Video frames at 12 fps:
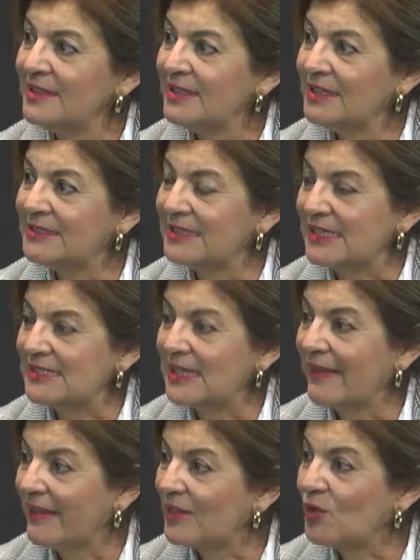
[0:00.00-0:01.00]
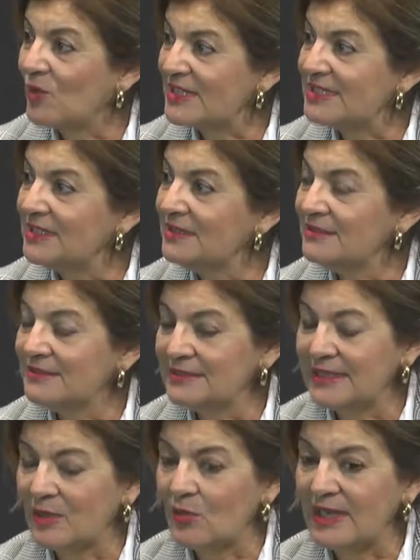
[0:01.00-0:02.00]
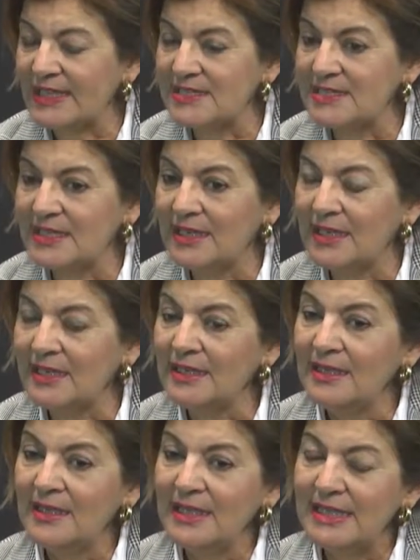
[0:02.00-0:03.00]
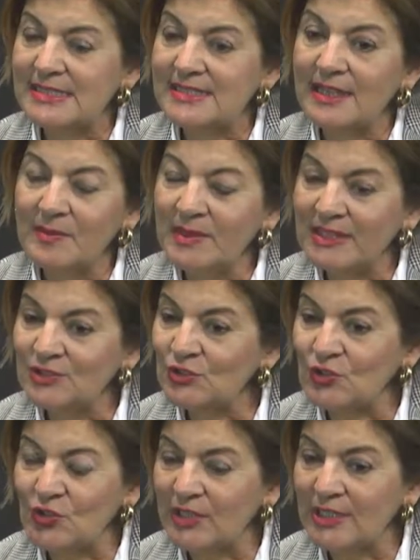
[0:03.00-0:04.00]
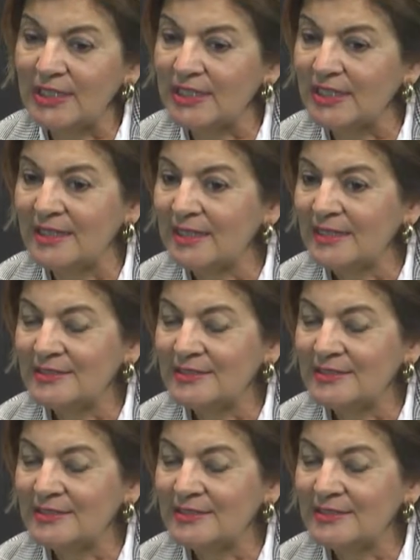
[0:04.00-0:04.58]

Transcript: y trasladarlo así, da igual que sea el seguimiento de,